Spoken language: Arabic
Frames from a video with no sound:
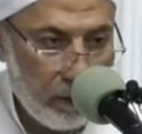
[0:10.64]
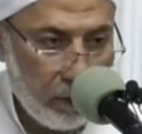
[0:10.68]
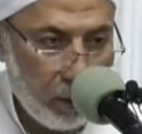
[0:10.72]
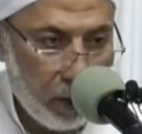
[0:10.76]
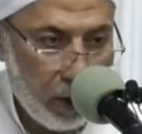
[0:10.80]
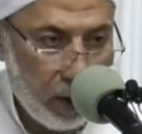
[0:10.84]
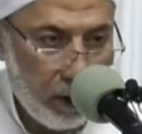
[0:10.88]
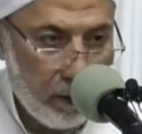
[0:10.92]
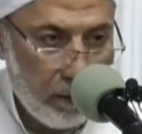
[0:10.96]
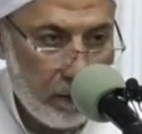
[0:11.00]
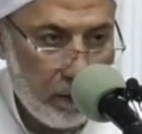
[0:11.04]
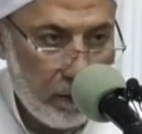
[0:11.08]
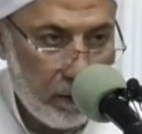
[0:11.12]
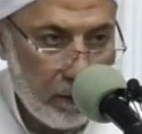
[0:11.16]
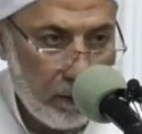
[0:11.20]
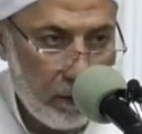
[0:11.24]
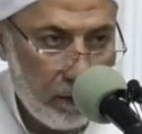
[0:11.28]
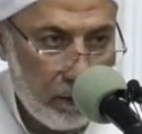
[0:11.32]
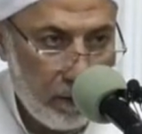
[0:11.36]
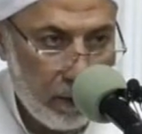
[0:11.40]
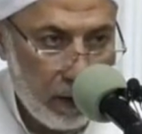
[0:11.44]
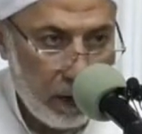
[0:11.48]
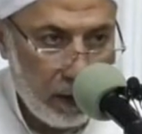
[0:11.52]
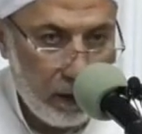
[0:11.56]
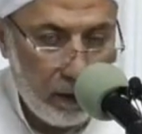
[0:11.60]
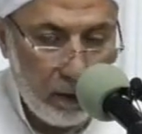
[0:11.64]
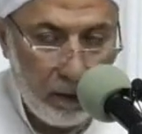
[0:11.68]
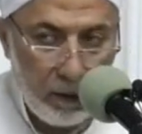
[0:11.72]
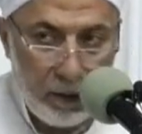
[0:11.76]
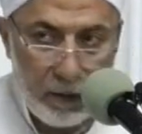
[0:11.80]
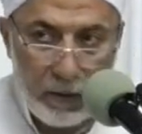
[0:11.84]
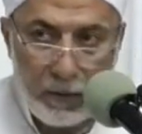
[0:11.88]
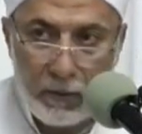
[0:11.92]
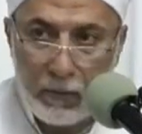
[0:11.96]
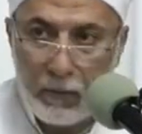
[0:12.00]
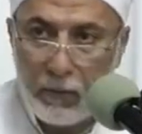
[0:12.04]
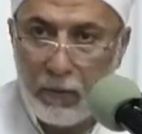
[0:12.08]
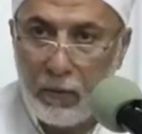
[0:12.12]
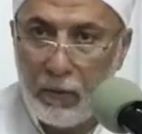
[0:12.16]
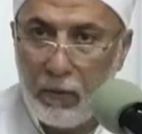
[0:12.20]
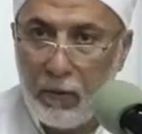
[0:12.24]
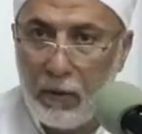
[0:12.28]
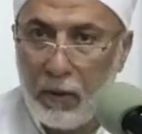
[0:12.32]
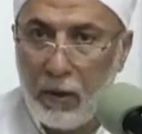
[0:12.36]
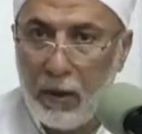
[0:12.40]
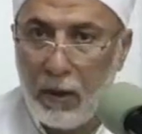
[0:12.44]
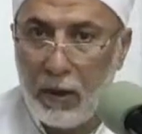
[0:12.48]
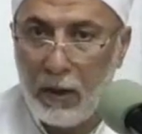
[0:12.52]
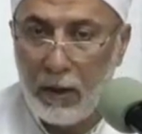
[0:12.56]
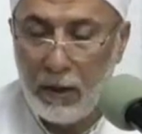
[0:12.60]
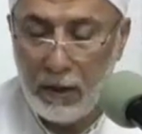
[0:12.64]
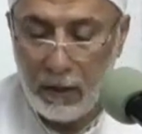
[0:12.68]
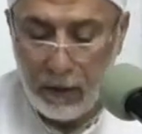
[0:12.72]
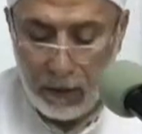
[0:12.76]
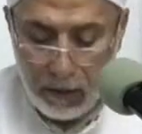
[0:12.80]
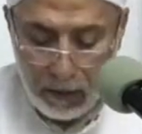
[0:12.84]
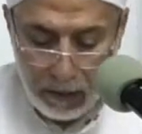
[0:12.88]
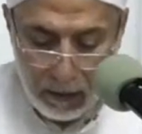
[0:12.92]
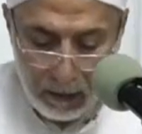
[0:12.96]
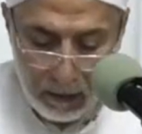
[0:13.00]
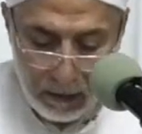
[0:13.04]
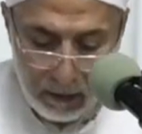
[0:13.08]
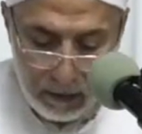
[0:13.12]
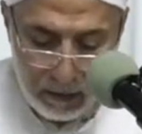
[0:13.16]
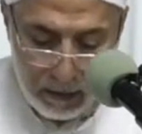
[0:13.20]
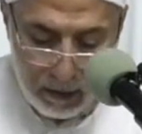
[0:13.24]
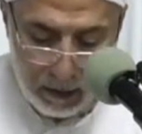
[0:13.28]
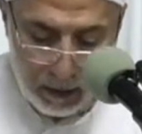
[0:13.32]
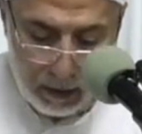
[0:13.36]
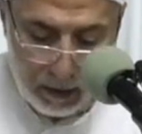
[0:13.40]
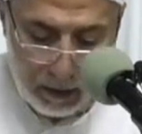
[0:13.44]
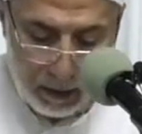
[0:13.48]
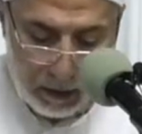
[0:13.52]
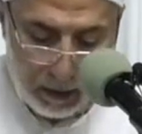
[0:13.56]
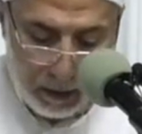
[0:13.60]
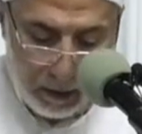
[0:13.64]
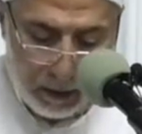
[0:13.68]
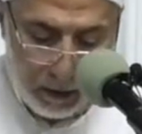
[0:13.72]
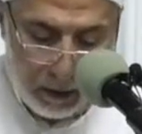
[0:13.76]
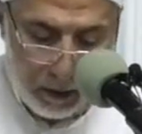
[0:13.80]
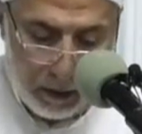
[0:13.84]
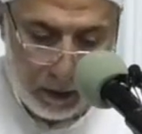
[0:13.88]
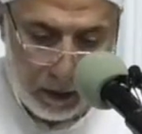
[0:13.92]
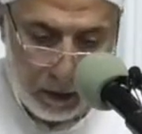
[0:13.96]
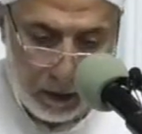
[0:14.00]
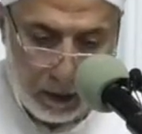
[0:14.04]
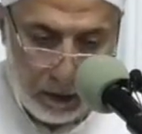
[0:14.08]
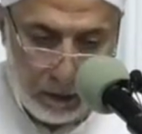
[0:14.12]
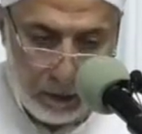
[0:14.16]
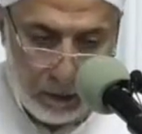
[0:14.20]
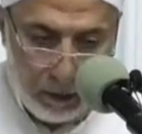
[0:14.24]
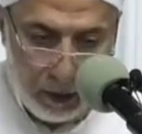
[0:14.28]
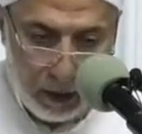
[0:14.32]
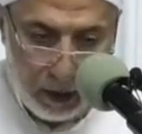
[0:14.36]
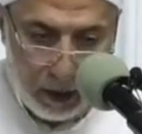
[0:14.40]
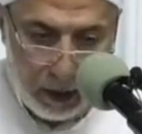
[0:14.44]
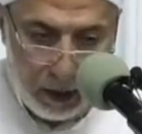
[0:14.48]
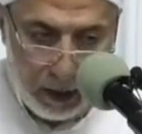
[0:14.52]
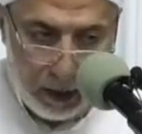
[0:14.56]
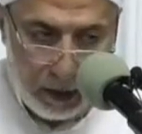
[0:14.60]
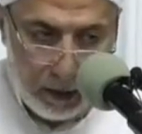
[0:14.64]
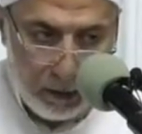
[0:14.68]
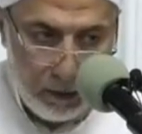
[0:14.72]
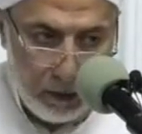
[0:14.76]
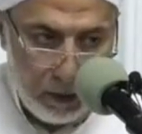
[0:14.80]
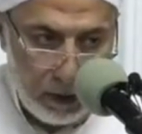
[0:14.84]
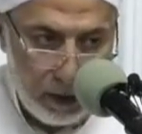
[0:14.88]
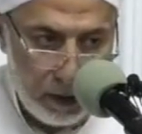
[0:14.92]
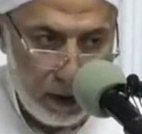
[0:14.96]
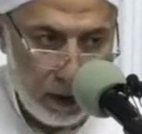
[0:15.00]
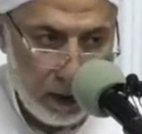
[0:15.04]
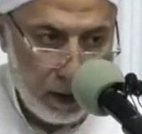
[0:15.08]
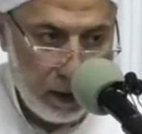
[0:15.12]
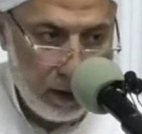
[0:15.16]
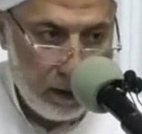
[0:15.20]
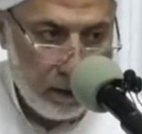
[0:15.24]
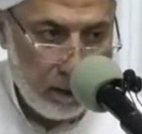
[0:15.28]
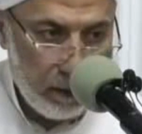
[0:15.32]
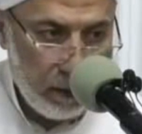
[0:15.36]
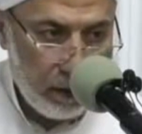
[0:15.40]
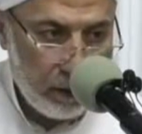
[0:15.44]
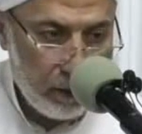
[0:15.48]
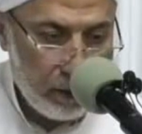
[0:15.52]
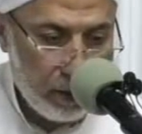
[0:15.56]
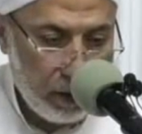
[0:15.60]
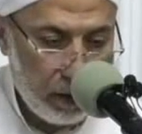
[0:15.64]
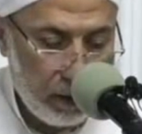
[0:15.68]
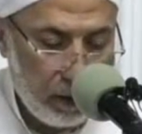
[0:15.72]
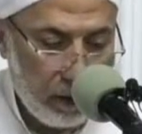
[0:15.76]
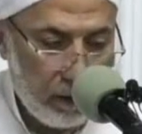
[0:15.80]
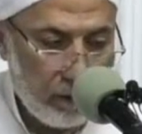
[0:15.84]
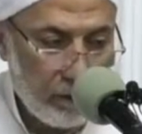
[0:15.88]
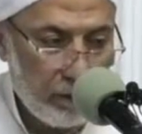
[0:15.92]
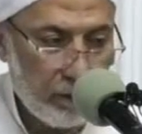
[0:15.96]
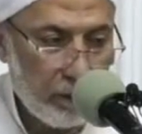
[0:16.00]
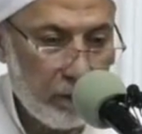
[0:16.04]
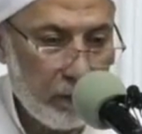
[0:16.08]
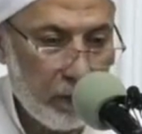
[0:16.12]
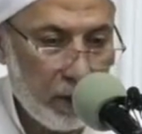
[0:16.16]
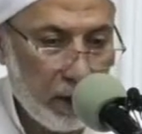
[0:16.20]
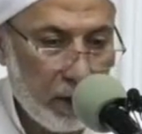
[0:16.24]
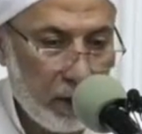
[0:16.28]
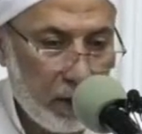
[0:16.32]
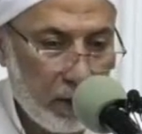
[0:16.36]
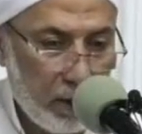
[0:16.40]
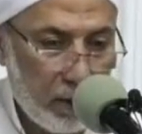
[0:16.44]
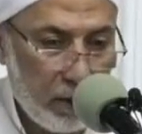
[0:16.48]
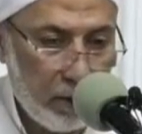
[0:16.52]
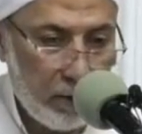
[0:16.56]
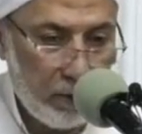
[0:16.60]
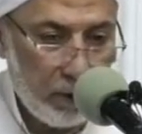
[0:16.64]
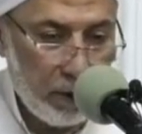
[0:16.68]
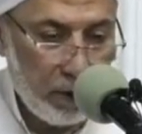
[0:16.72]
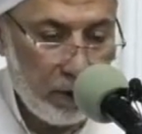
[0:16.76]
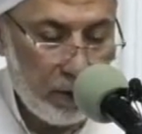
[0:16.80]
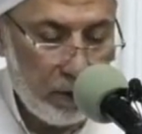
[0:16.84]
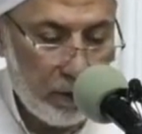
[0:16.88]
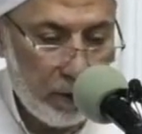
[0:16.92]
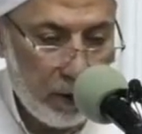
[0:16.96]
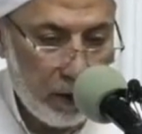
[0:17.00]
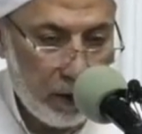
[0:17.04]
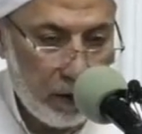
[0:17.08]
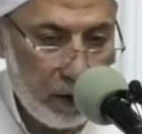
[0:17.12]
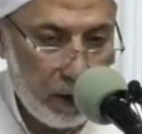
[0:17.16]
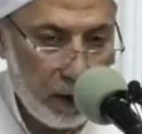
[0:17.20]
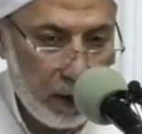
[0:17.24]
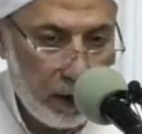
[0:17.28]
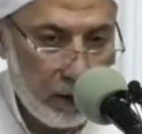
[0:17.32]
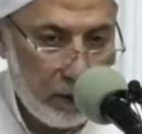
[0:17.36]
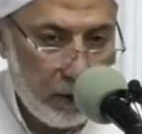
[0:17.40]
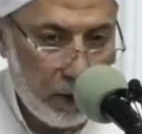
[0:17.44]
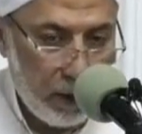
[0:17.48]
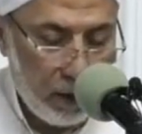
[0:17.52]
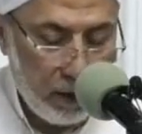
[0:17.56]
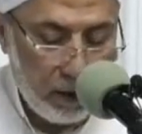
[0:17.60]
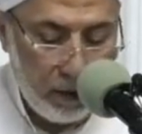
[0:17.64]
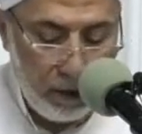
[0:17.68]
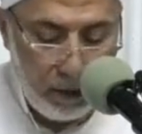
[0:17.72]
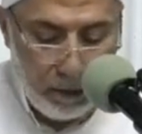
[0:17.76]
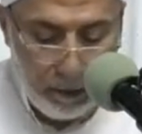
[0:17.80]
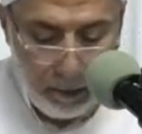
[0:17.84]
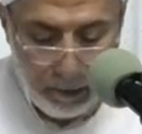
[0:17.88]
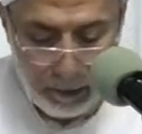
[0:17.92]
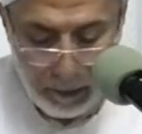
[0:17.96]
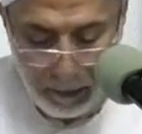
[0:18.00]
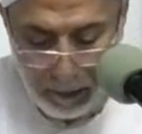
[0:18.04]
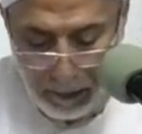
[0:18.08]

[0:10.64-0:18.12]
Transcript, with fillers: محمد رسول الله صلى الله عليه وسلم وشرف وكرم وبارك وعظم